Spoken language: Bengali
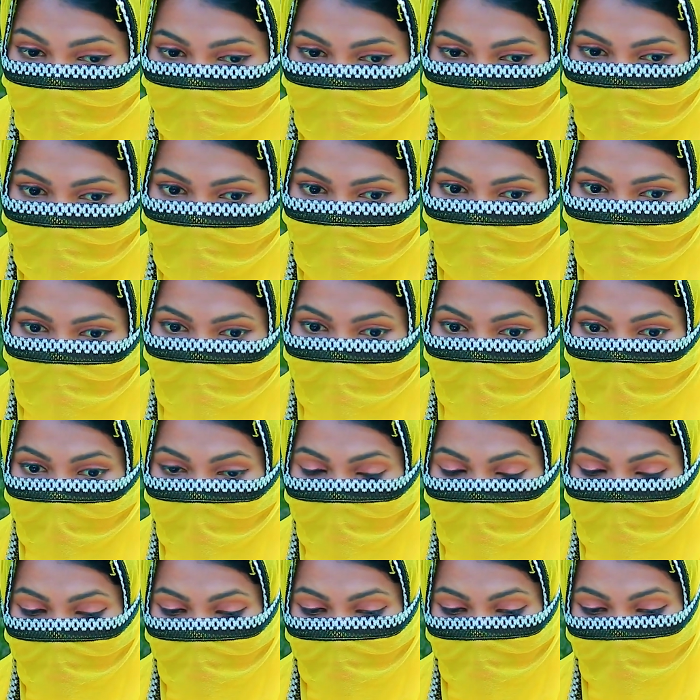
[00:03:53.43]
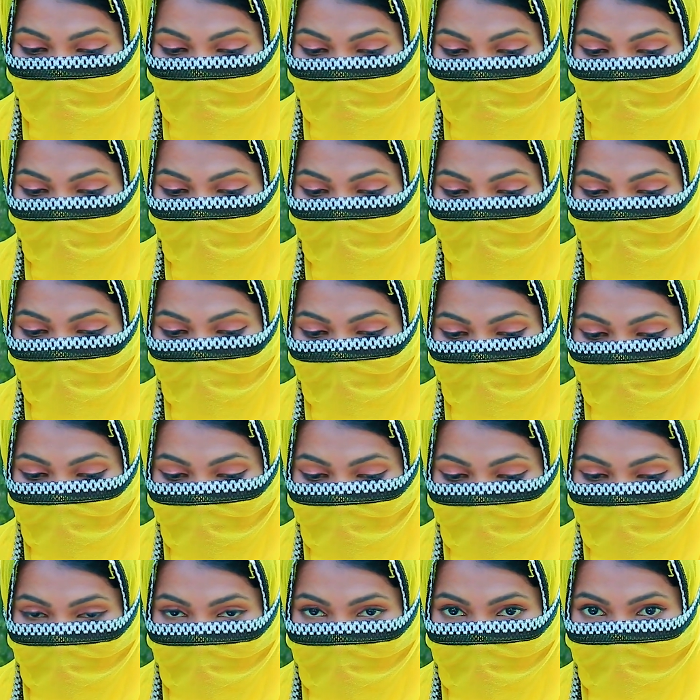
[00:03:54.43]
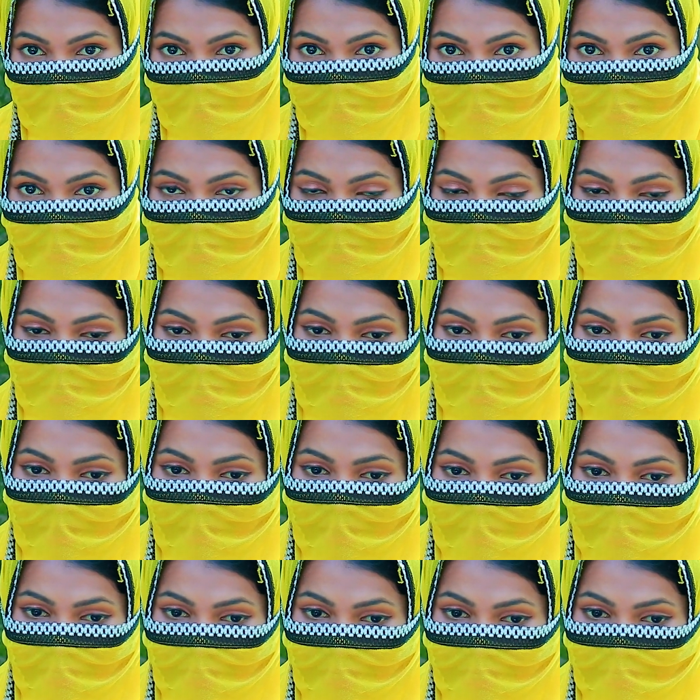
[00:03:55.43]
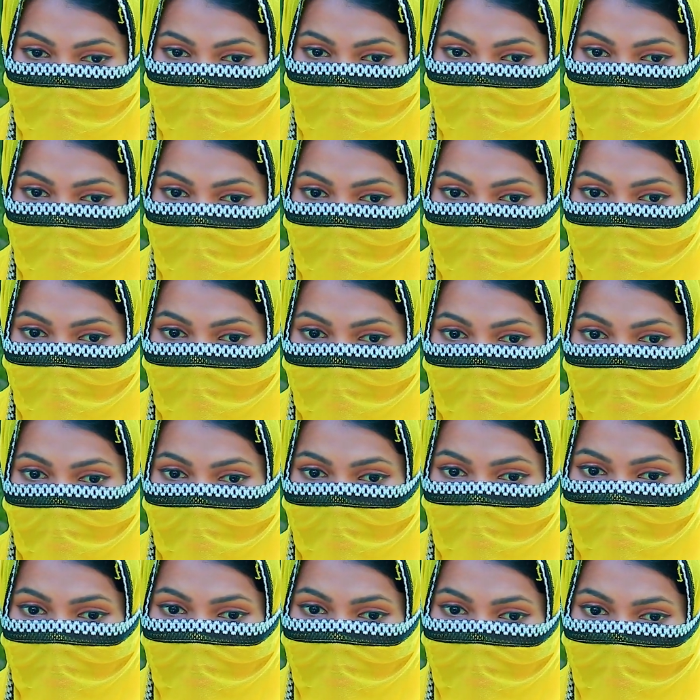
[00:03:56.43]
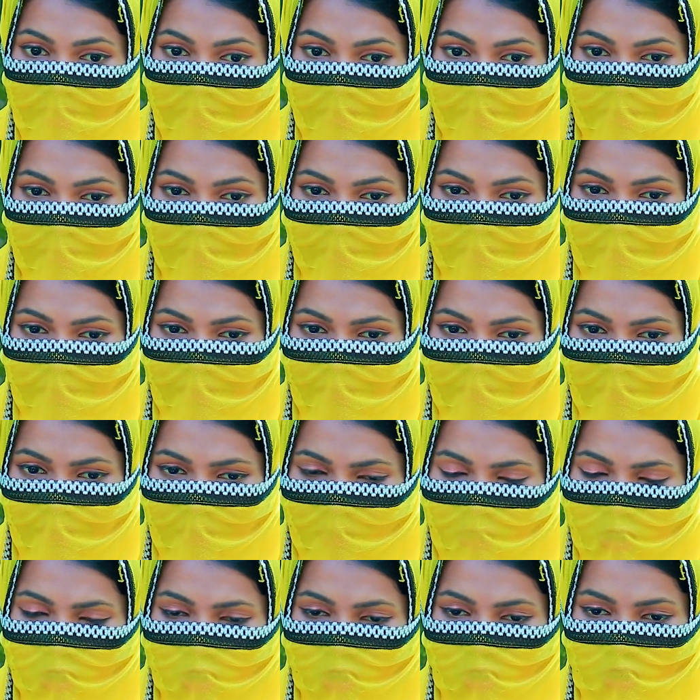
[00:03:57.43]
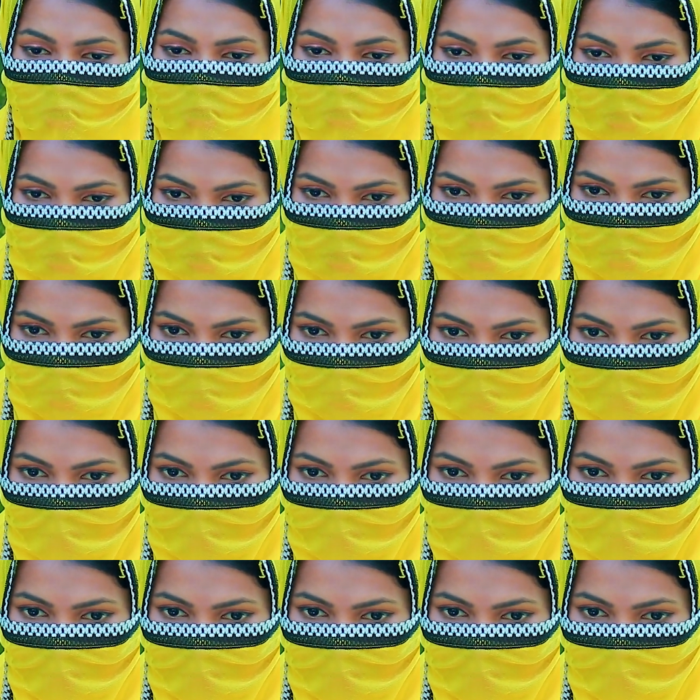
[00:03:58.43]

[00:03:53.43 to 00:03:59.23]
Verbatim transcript: ছেলেটা আমাকে দেখে ছেলেটা আমাকে দেখে পছন্দ করে